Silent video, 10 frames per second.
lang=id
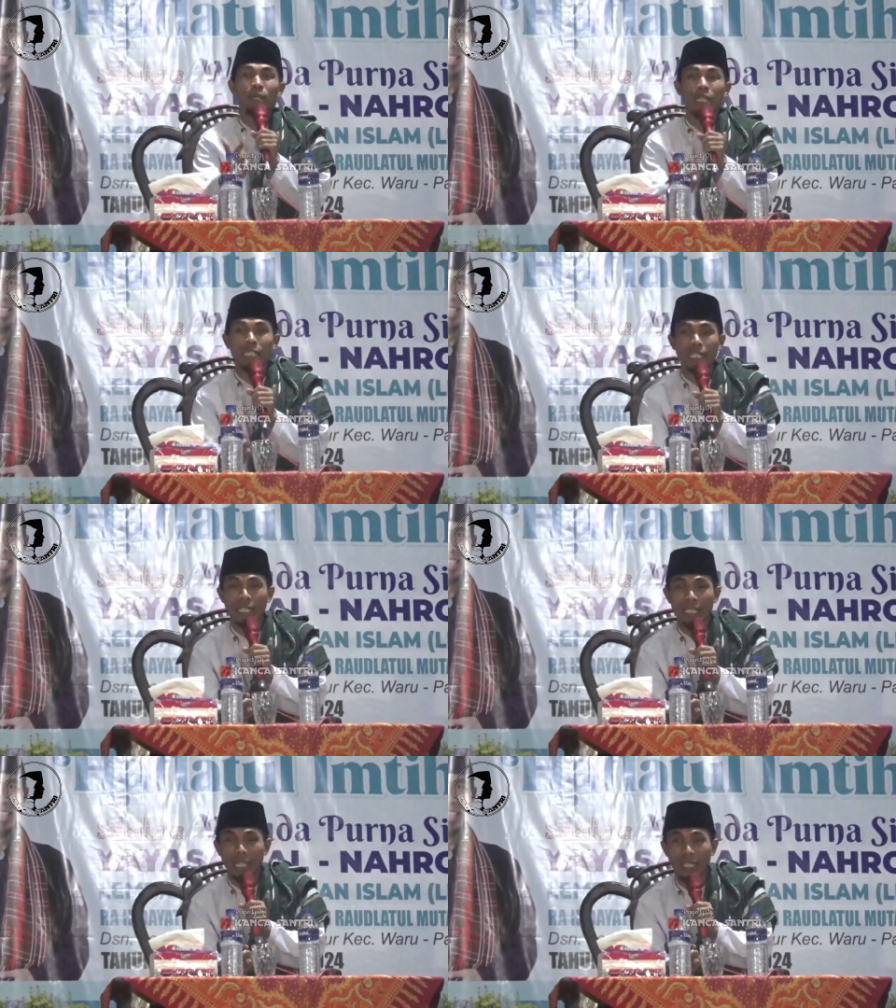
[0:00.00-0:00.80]

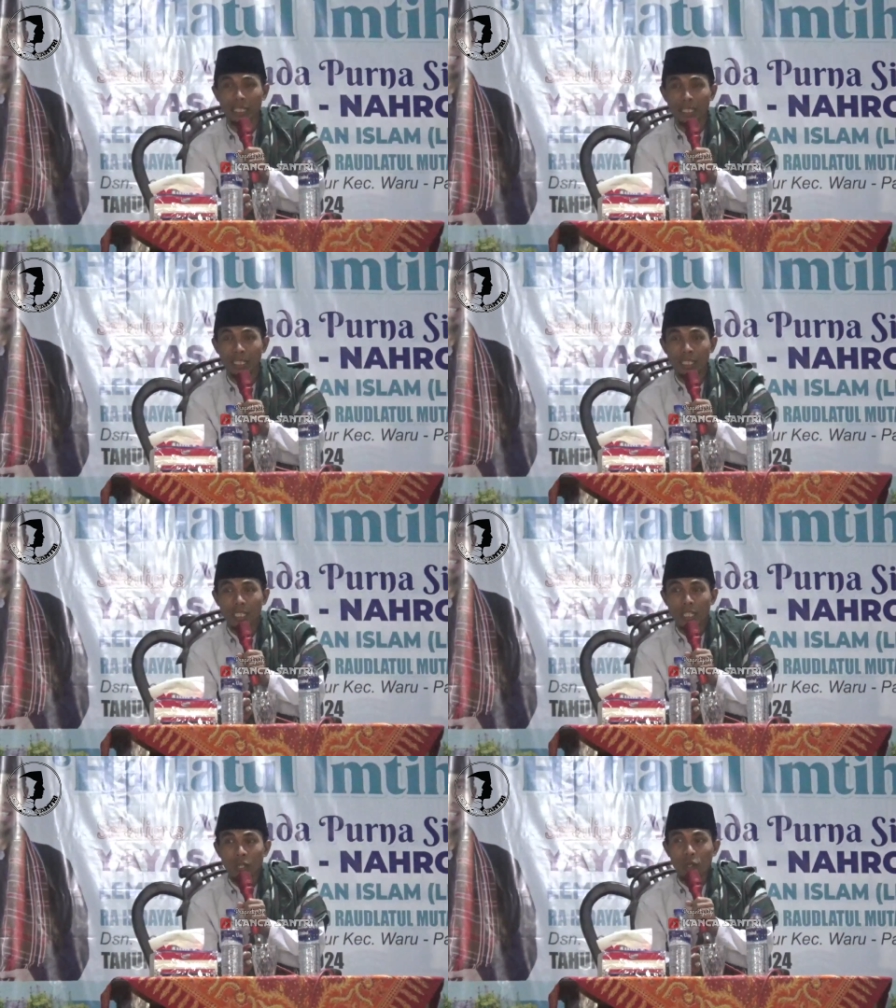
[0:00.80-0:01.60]
ibadah nih kali
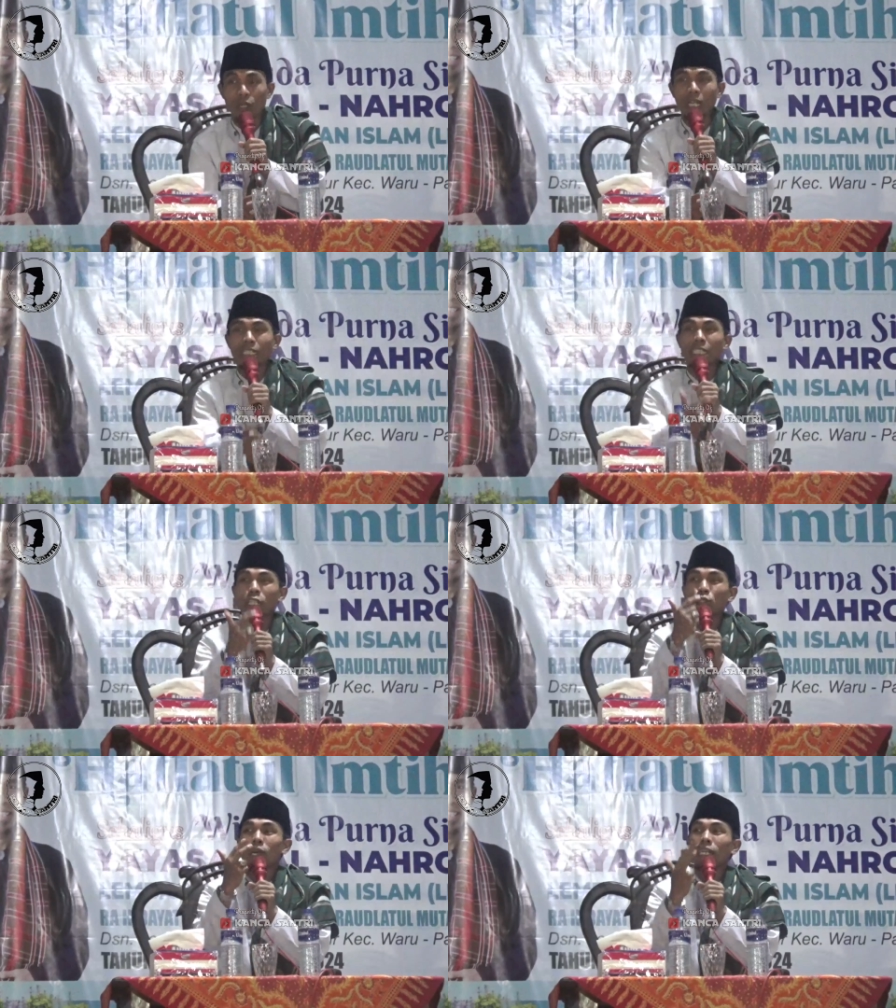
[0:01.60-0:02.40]
orang saya
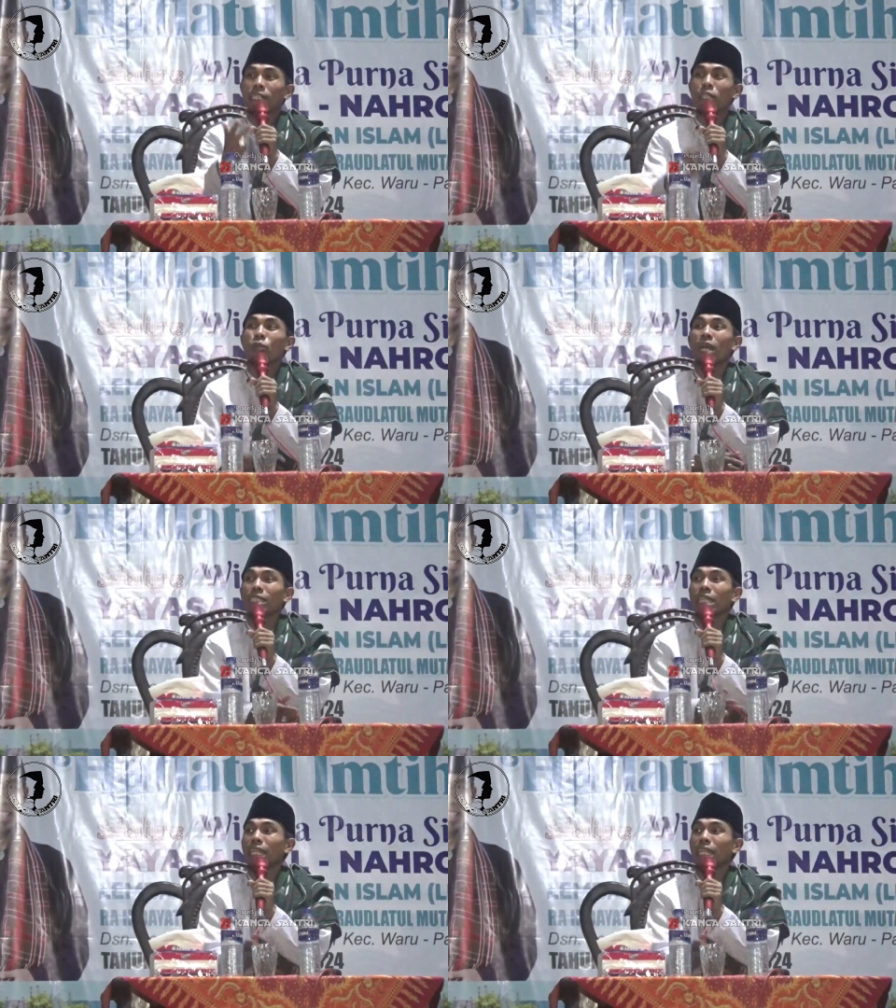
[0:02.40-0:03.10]
ke suarga orang